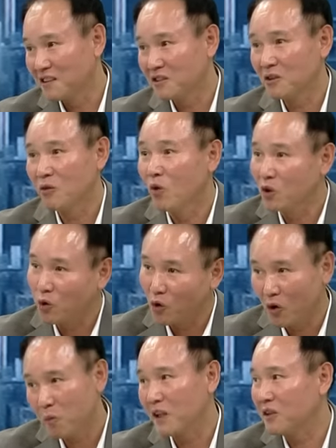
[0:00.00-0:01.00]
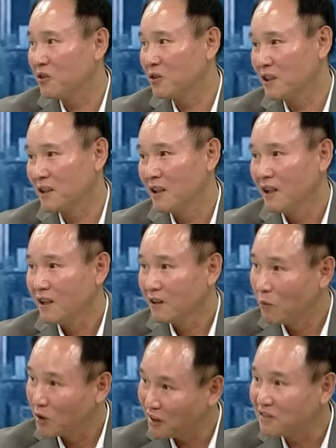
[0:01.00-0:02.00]
해서 원통형 배터리,
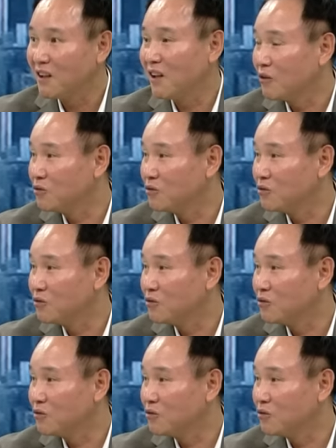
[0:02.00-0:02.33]
뭐 테슬라가